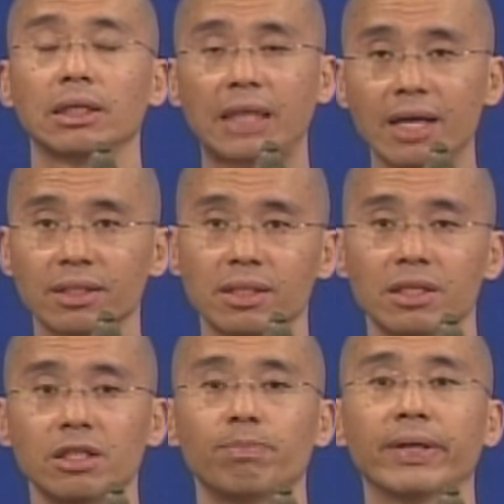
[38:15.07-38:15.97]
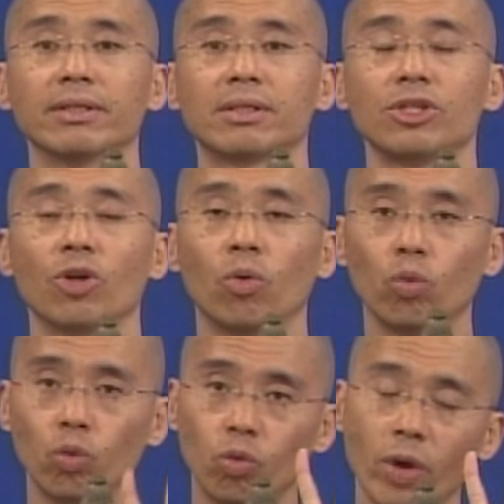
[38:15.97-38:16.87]
那当时日本是
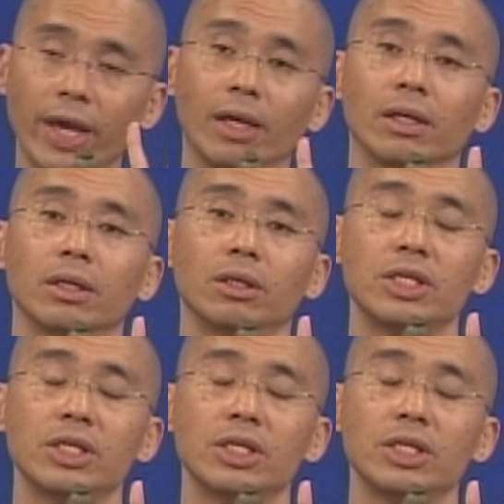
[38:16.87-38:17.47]
由五位